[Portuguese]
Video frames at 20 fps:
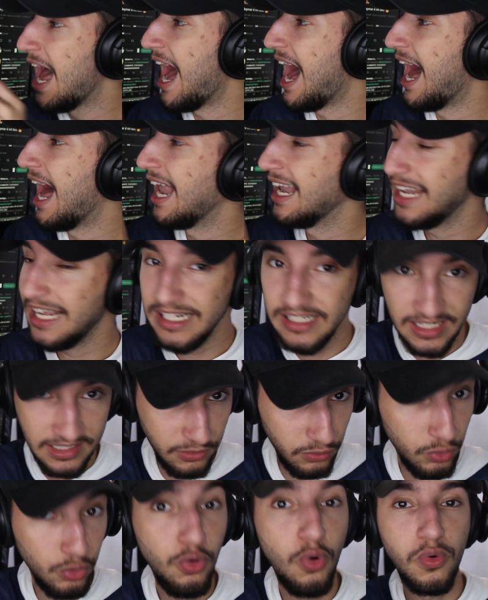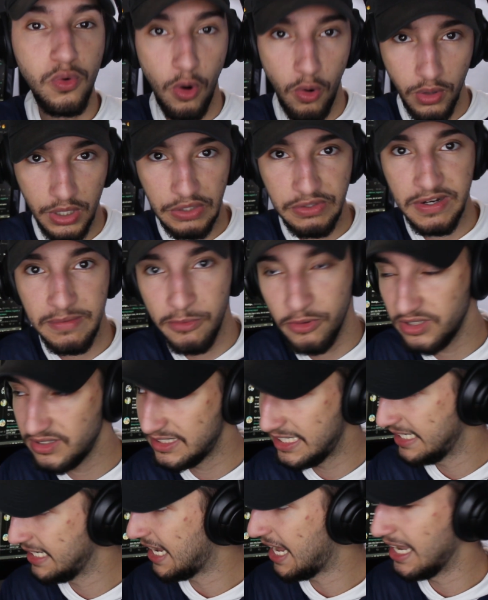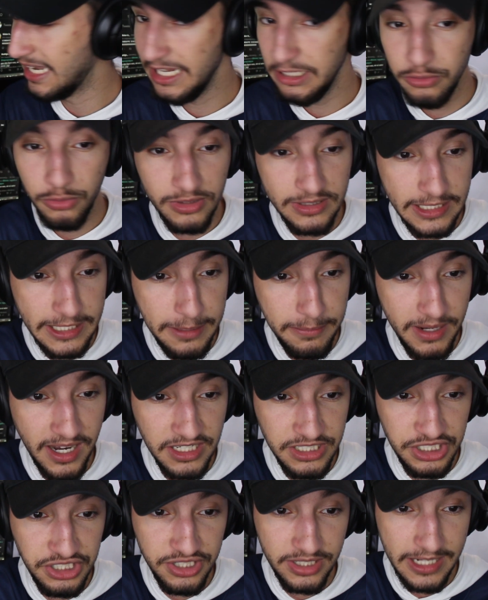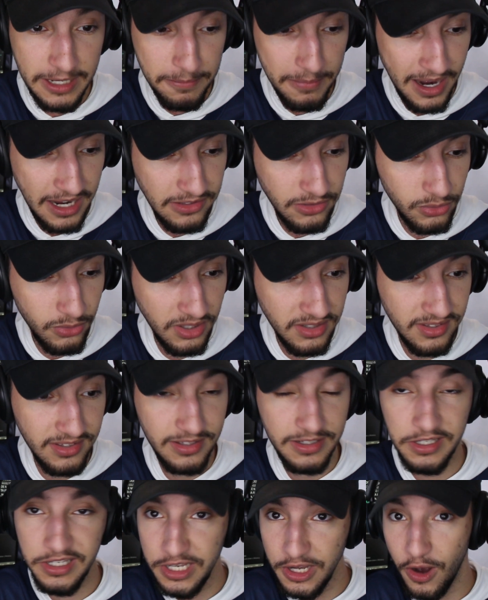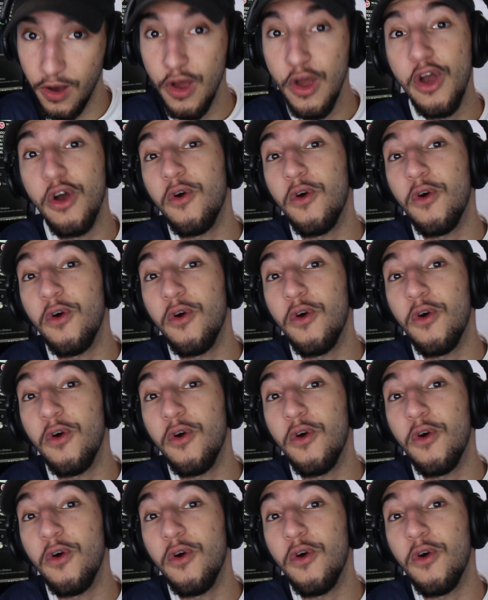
além de, do gol que eu já mostrei, além do drible, a gente tem mais coisas aqui, ó,